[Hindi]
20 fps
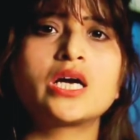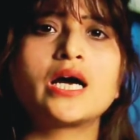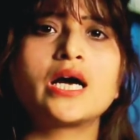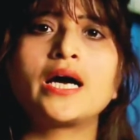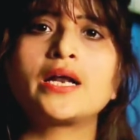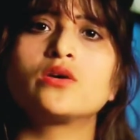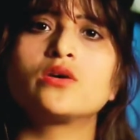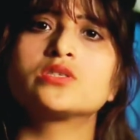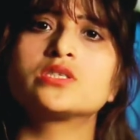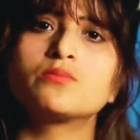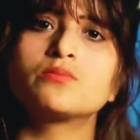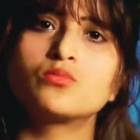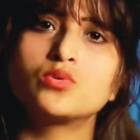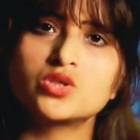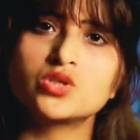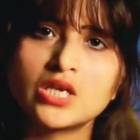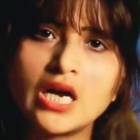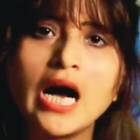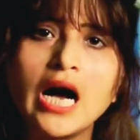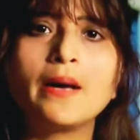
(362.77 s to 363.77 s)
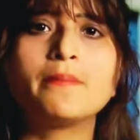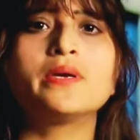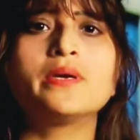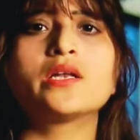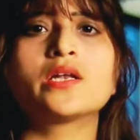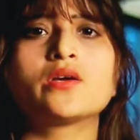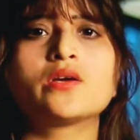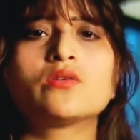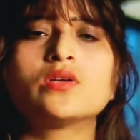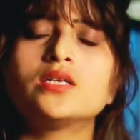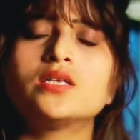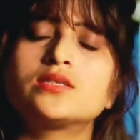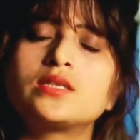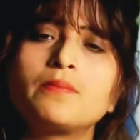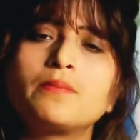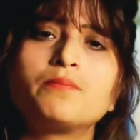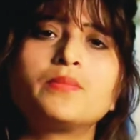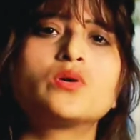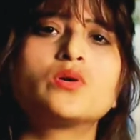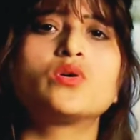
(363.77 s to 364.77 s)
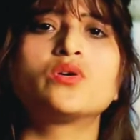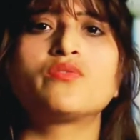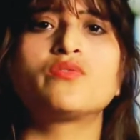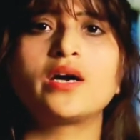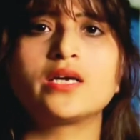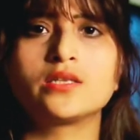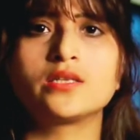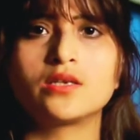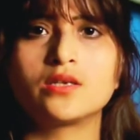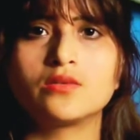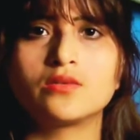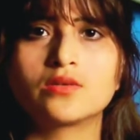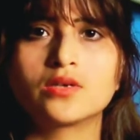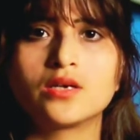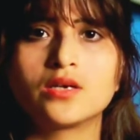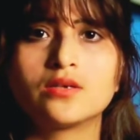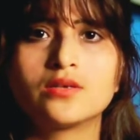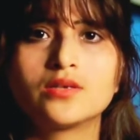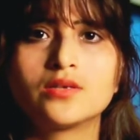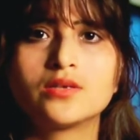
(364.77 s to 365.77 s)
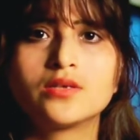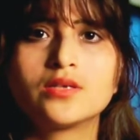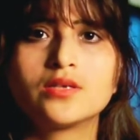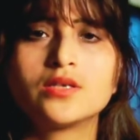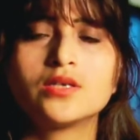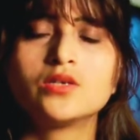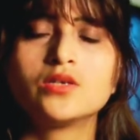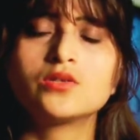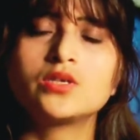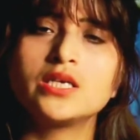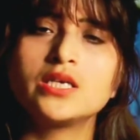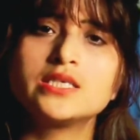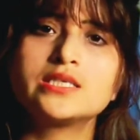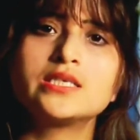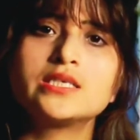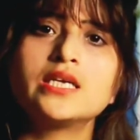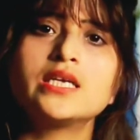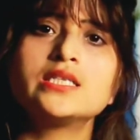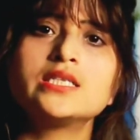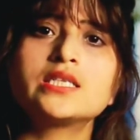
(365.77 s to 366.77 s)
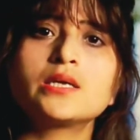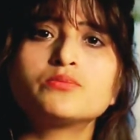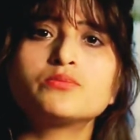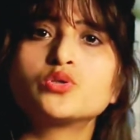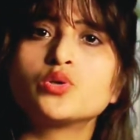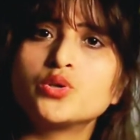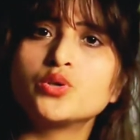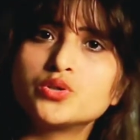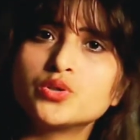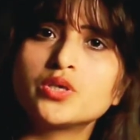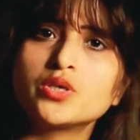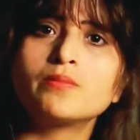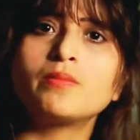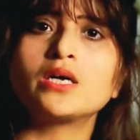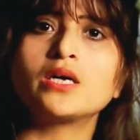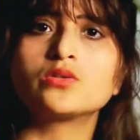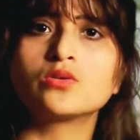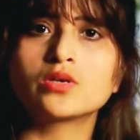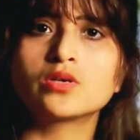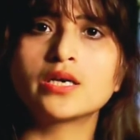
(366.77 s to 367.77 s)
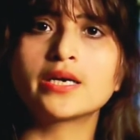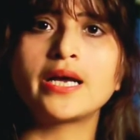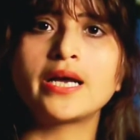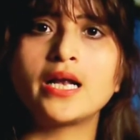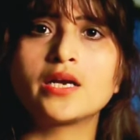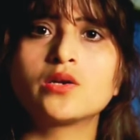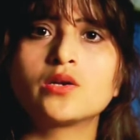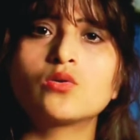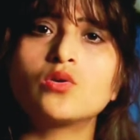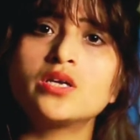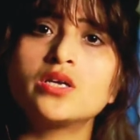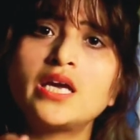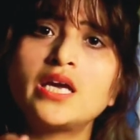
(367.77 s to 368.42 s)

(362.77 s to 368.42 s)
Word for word: लगा रहे हो सब कुछ खा भी रहे हो ना तब भी कोई फ़ायदा नहीं होगा तो इसलिए इन सब छोटी छोटी बातों का ख्याल रखो